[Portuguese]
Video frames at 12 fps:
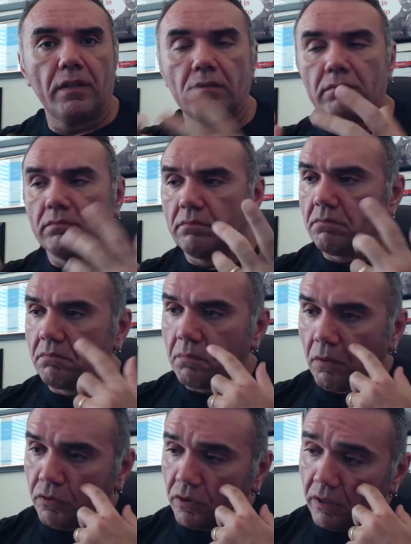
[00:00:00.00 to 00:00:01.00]
Então,
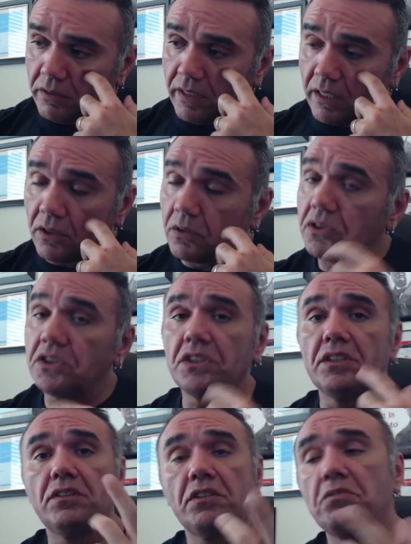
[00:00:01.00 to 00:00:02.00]
profissional de
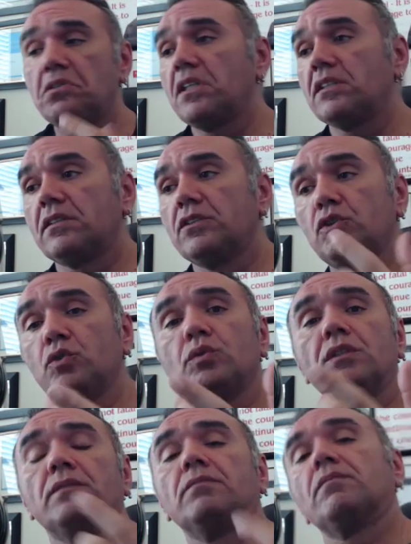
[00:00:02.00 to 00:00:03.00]
tecnologia, de segurança,
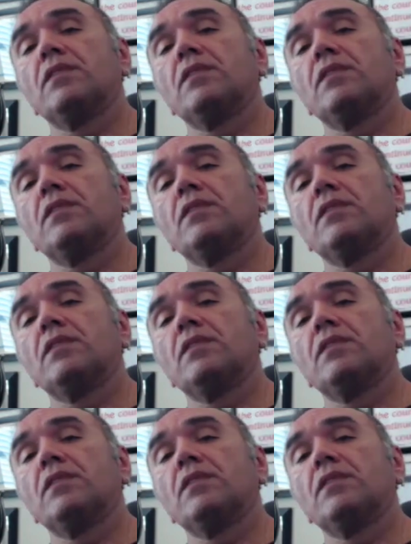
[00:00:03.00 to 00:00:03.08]
estuda.